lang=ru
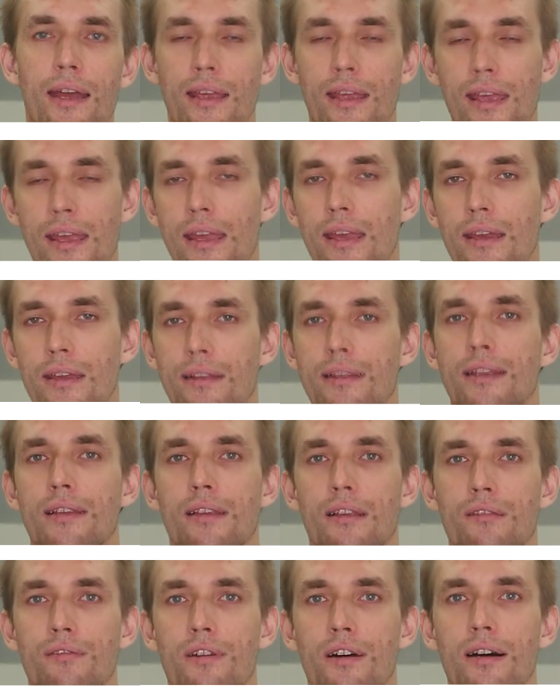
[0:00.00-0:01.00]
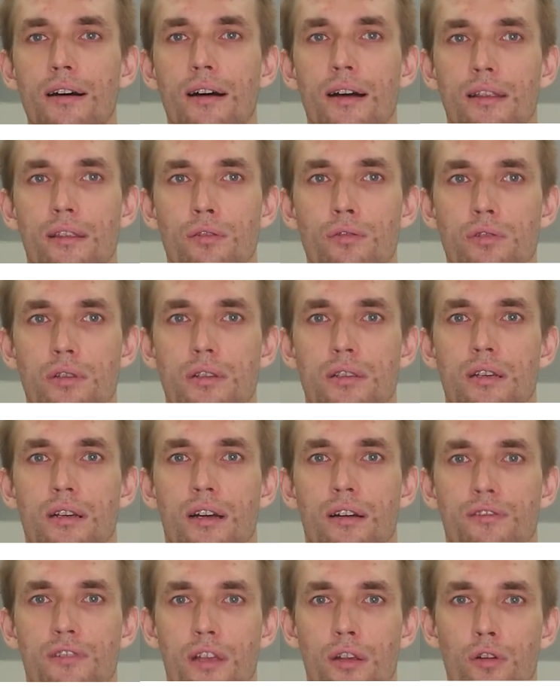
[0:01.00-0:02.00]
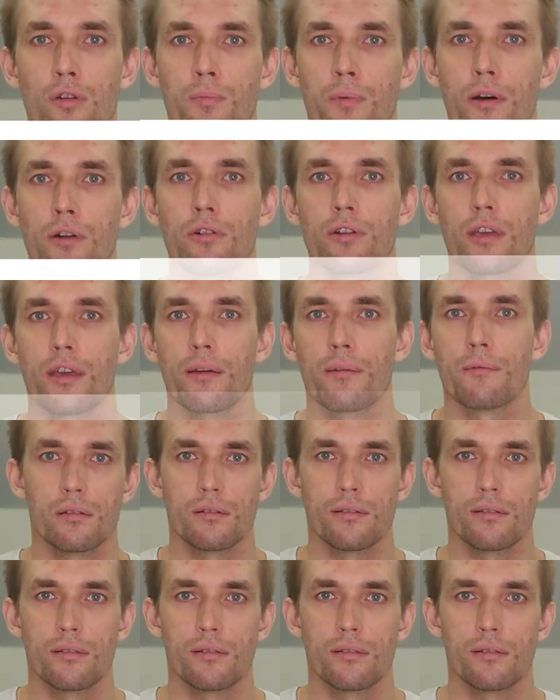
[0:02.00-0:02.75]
И θ2 относится ко второй палке.